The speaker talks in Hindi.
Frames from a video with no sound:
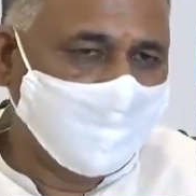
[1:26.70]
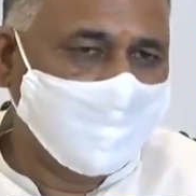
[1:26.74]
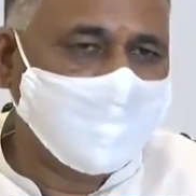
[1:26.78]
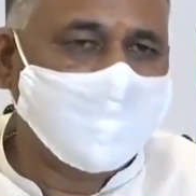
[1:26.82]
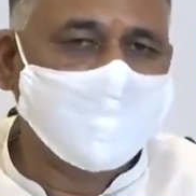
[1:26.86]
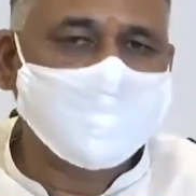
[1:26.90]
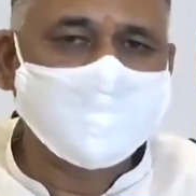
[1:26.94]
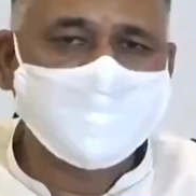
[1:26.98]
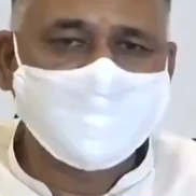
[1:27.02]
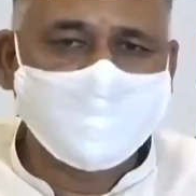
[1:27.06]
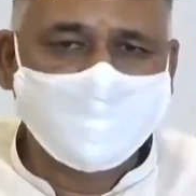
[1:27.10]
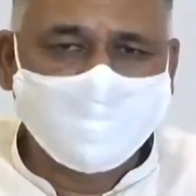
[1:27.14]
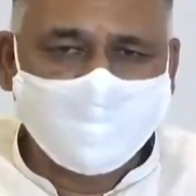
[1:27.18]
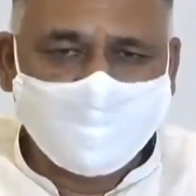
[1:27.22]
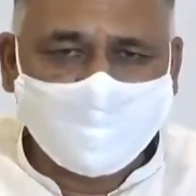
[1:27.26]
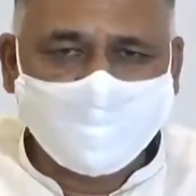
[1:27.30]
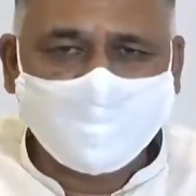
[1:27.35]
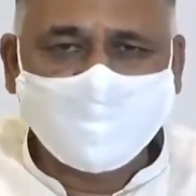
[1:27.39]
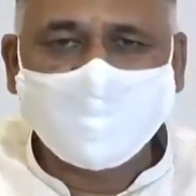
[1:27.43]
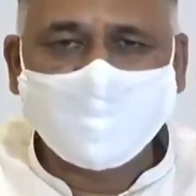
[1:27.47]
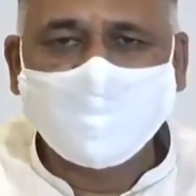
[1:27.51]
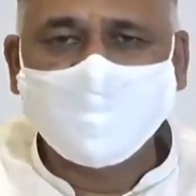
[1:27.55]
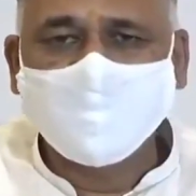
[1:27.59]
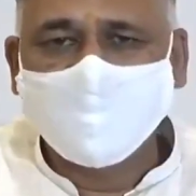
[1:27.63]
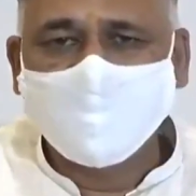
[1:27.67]
लेकिन जीवन
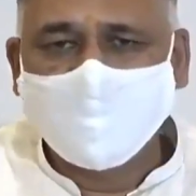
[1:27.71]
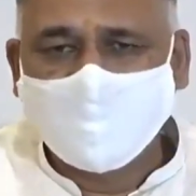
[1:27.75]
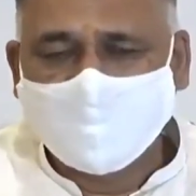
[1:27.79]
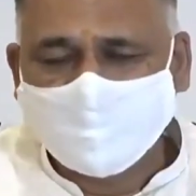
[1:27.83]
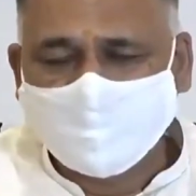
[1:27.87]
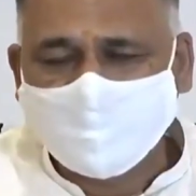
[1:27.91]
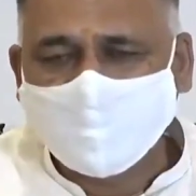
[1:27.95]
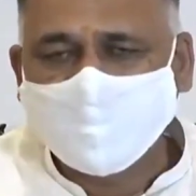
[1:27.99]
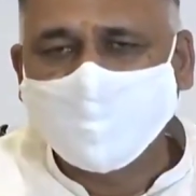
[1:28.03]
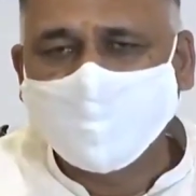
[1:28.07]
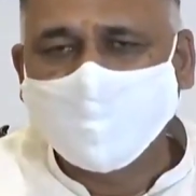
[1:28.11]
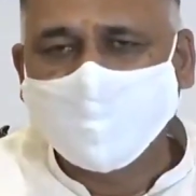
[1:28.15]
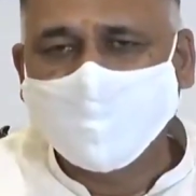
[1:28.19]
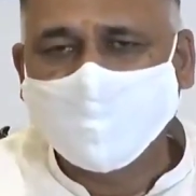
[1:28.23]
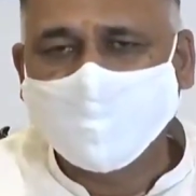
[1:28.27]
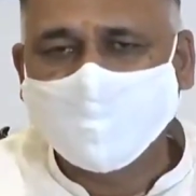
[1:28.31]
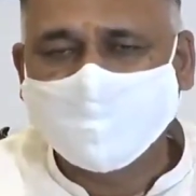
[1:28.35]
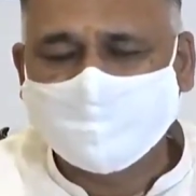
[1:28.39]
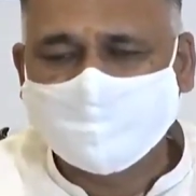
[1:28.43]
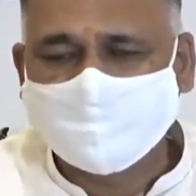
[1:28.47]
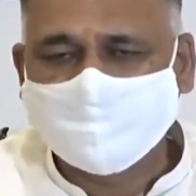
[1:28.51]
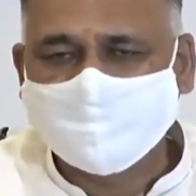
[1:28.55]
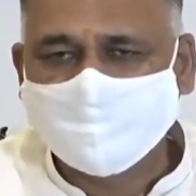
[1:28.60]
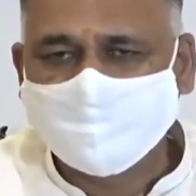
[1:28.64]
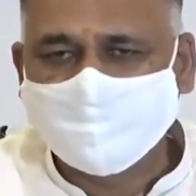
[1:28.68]
पहले महत्वपूर्ण है
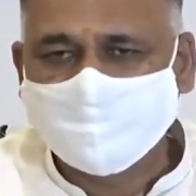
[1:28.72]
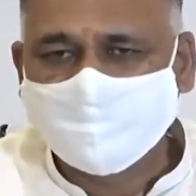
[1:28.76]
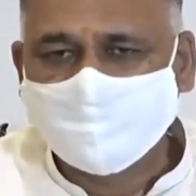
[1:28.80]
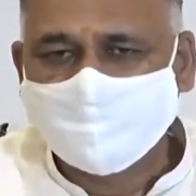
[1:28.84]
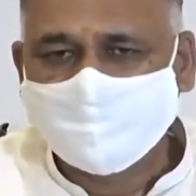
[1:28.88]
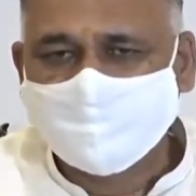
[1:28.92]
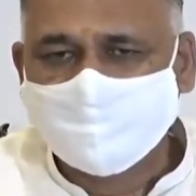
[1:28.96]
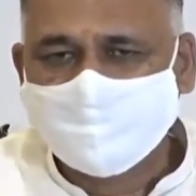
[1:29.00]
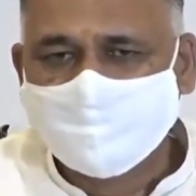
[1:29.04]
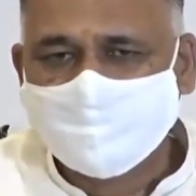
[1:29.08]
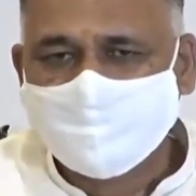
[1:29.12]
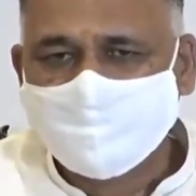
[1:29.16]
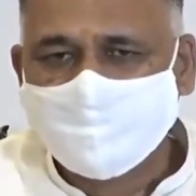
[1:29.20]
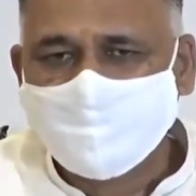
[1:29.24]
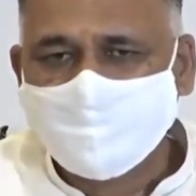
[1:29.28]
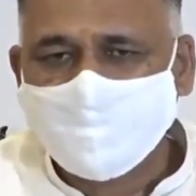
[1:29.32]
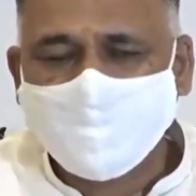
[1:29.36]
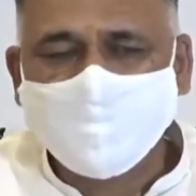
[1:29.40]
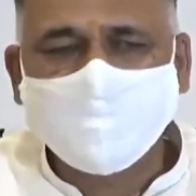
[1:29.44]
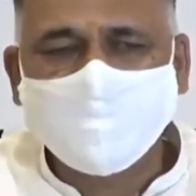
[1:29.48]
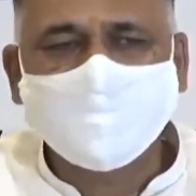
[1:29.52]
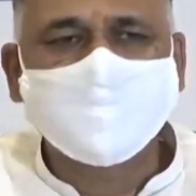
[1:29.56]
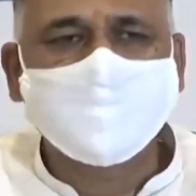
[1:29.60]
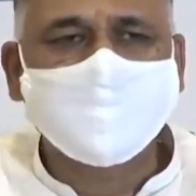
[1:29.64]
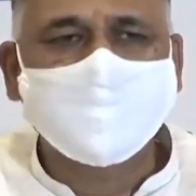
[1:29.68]

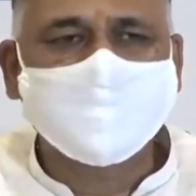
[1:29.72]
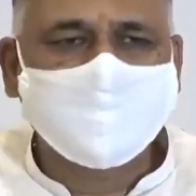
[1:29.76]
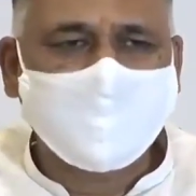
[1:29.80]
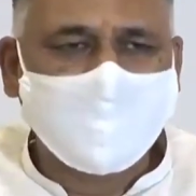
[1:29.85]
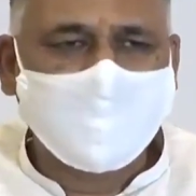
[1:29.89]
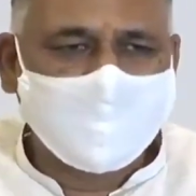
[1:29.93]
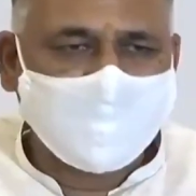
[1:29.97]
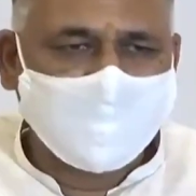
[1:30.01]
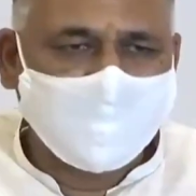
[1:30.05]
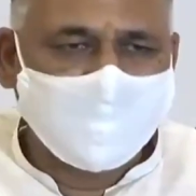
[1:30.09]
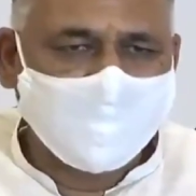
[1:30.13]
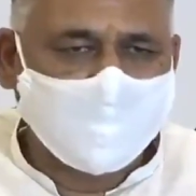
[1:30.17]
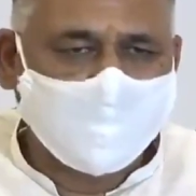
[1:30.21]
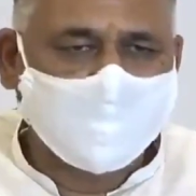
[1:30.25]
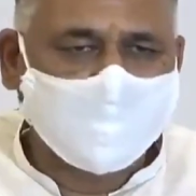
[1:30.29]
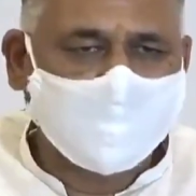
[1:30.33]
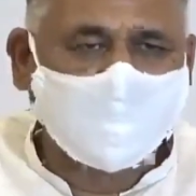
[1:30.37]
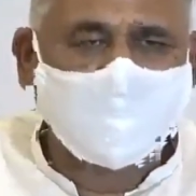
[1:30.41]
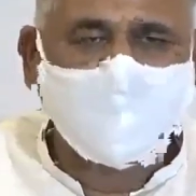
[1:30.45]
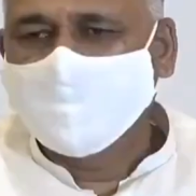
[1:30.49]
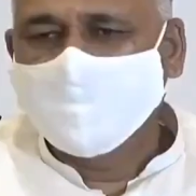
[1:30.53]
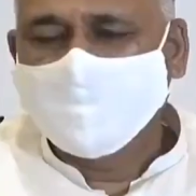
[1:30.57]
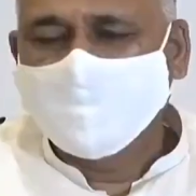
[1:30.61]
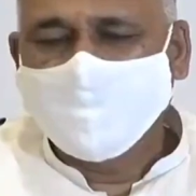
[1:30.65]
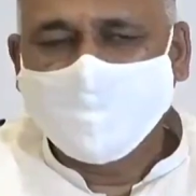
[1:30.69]
और जैसा कि
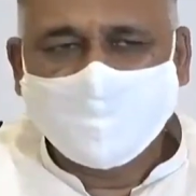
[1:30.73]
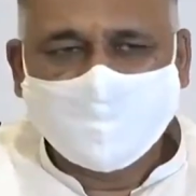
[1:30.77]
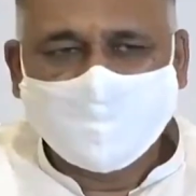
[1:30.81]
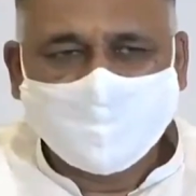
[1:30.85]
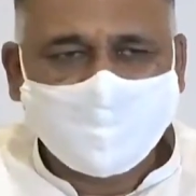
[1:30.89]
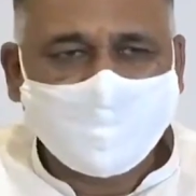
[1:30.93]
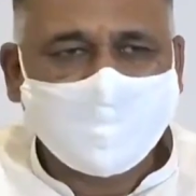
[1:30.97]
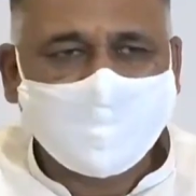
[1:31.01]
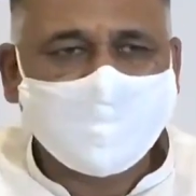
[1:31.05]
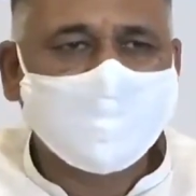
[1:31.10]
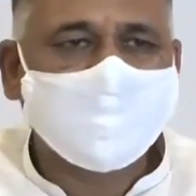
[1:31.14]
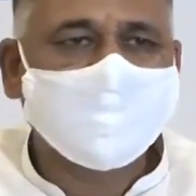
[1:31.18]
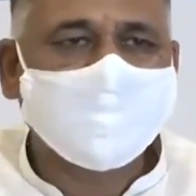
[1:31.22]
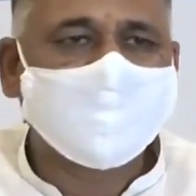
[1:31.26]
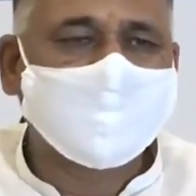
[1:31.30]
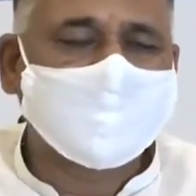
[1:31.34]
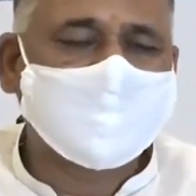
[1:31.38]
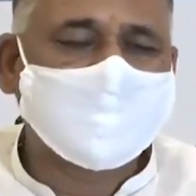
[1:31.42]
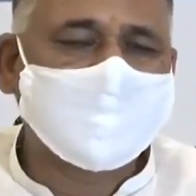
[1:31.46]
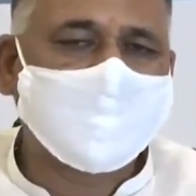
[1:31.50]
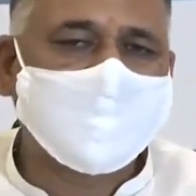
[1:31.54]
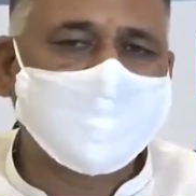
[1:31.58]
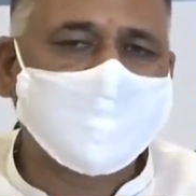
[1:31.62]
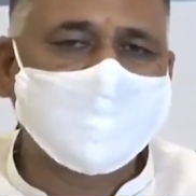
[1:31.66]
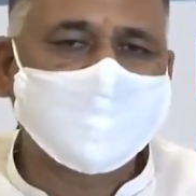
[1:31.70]
लोग एक्सपर्ट लोग
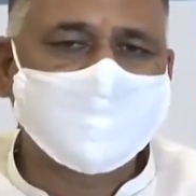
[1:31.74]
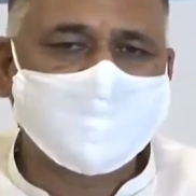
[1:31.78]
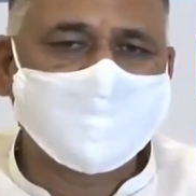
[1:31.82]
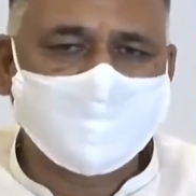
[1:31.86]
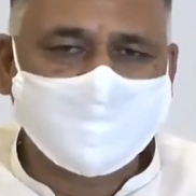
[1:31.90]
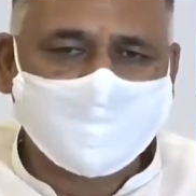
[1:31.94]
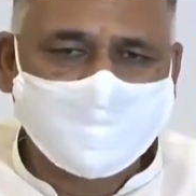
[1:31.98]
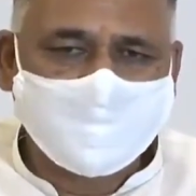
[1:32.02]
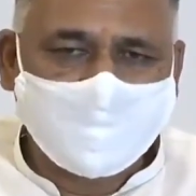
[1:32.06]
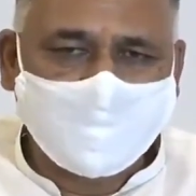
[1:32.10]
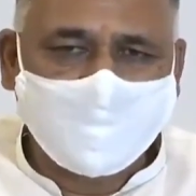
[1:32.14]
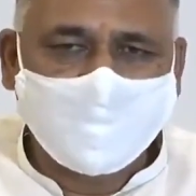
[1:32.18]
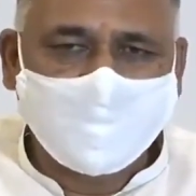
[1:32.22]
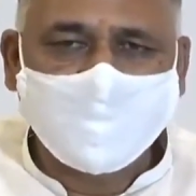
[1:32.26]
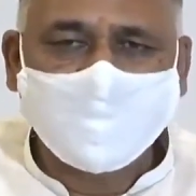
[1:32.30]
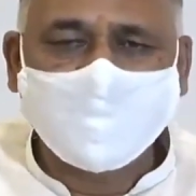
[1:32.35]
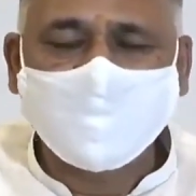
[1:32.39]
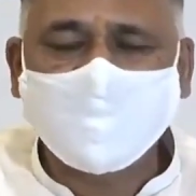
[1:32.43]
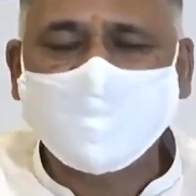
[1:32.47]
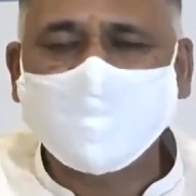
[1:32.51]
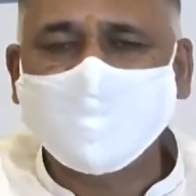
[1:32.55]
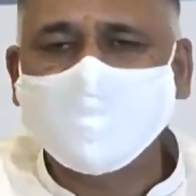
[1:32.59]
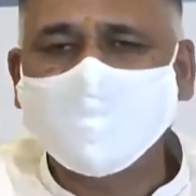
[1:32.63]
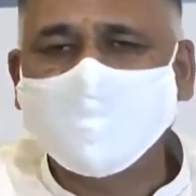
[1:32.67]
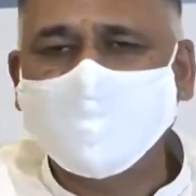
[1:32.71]
बता रहे तीसरी
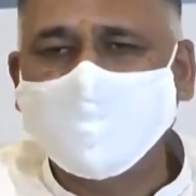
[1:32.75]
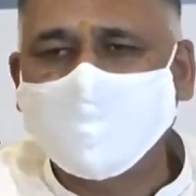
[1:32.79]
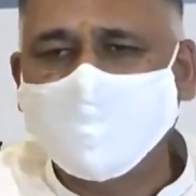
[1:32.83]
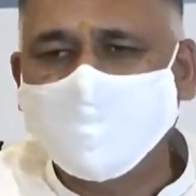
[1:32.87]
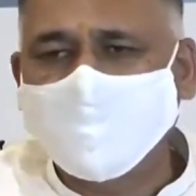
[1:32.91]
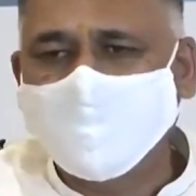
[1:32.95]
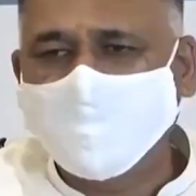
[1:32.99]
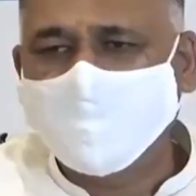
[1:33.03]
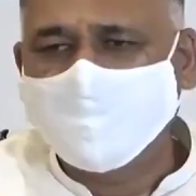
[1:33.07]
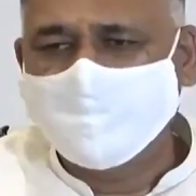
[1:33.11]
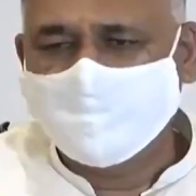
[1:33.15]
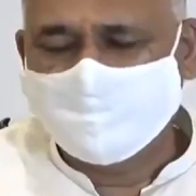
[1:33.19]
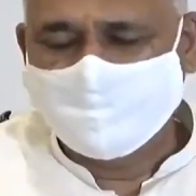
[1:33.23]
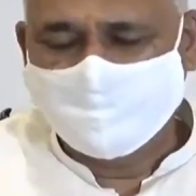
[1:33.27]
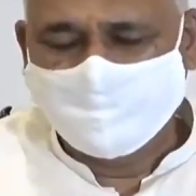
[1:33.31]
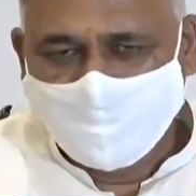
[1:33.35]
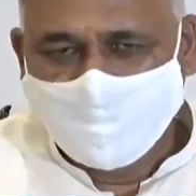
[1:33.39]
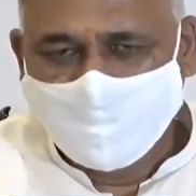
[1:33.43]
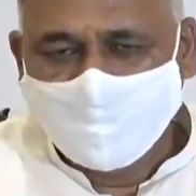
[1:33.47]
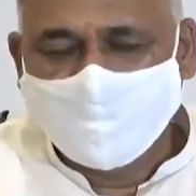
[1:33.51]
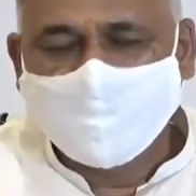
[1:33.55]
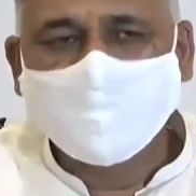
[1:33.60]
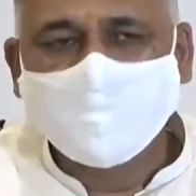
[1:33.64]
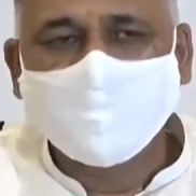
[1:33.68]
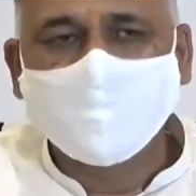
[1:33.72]
लहर आने वाली है
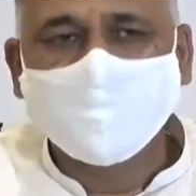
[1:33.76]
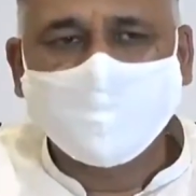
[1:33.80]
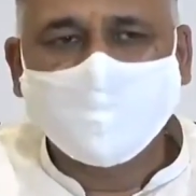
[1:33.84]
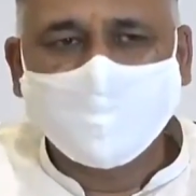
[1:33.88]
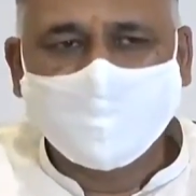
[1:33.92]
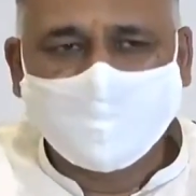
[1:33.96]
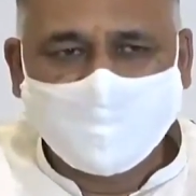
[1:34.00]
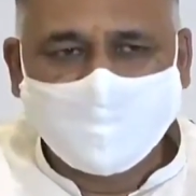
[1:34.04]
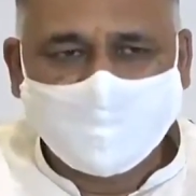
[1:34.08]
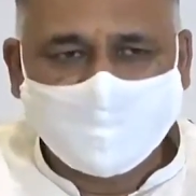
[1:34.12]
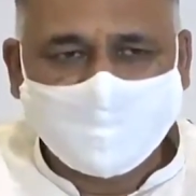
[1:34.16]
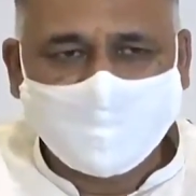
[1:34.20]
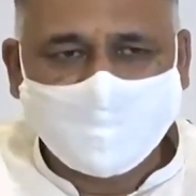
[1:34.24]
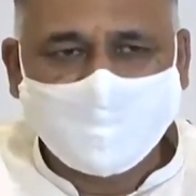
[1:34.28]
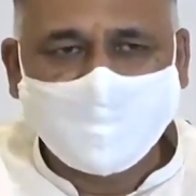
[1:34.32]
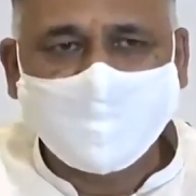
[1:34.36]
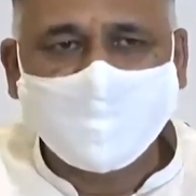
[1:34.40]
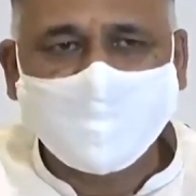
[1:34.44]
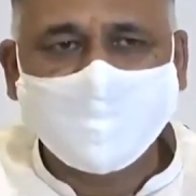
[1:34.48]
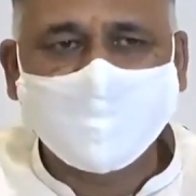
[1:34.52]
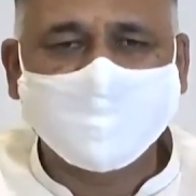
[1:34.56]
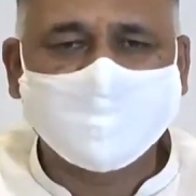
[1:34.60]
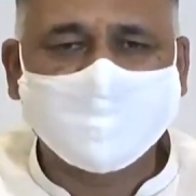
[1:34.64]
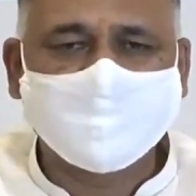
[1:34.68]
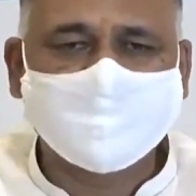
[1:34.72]
और तो क्योंकि तीसरी
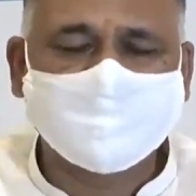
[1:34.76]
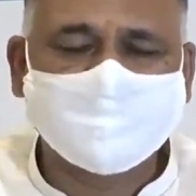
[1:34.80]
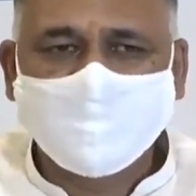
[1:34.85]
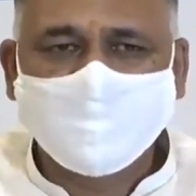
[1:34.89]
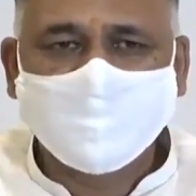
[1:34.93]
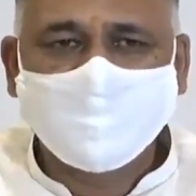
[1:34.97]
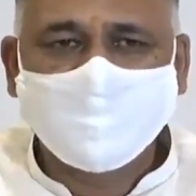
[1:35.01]
लहर